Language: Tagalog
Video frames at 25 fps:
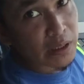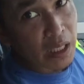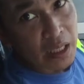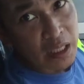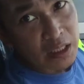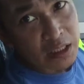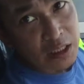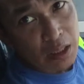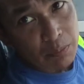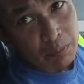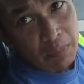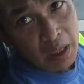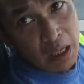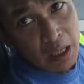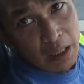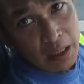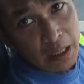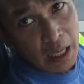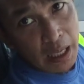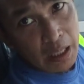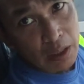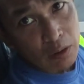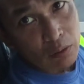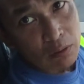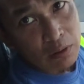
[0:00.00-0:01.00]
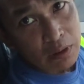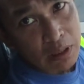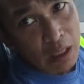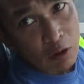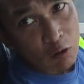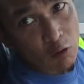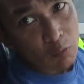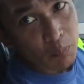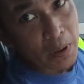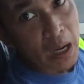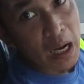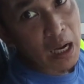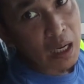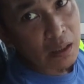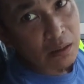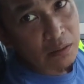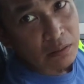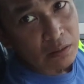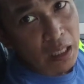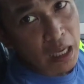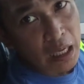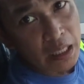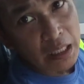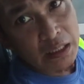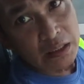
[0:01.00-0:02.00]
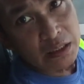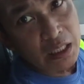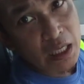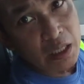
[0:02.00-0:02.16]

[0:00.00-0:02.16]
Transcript: na upang lagi tayong mat, malusog,